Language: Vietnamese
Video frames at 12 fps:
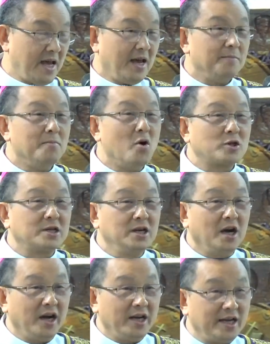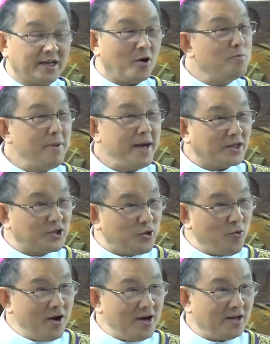một người không biết
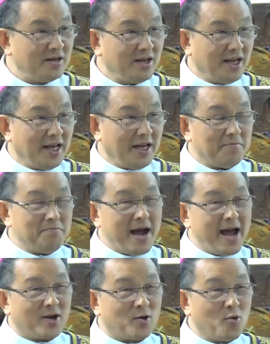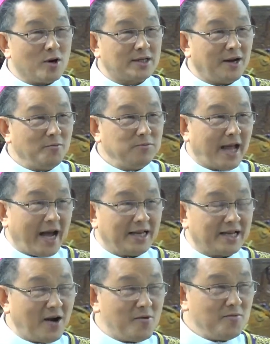chúa mà cuộc sống thành
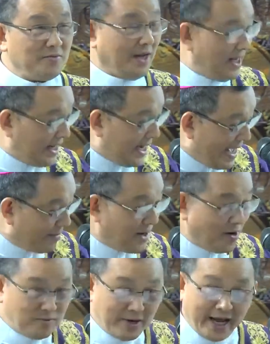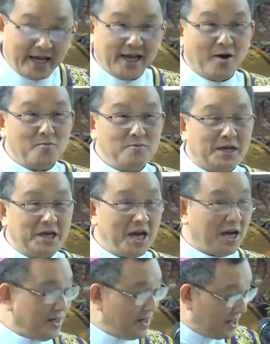công làm ông này ông
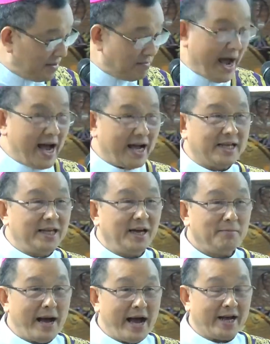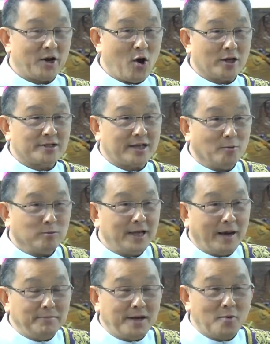kia bà kia bà nọ tổng
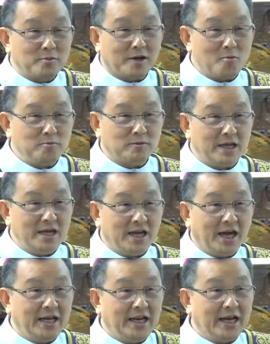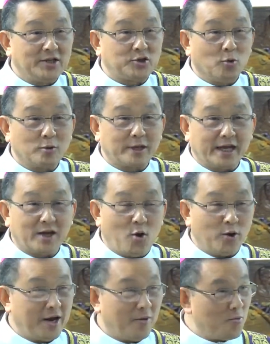giám đốc công ty hay là chủ tịch
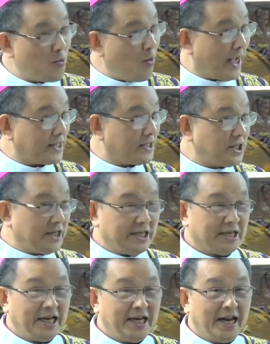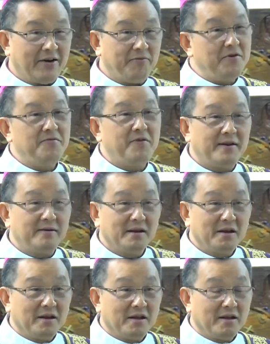hội đồng quản trị hay là vân vân
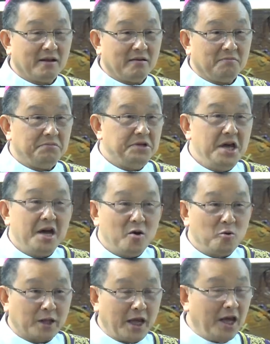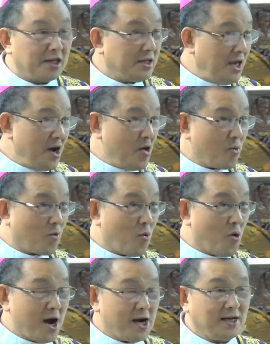nhiều tiền nhiều
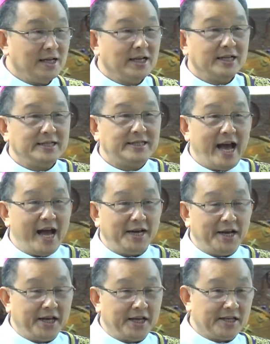của gia đình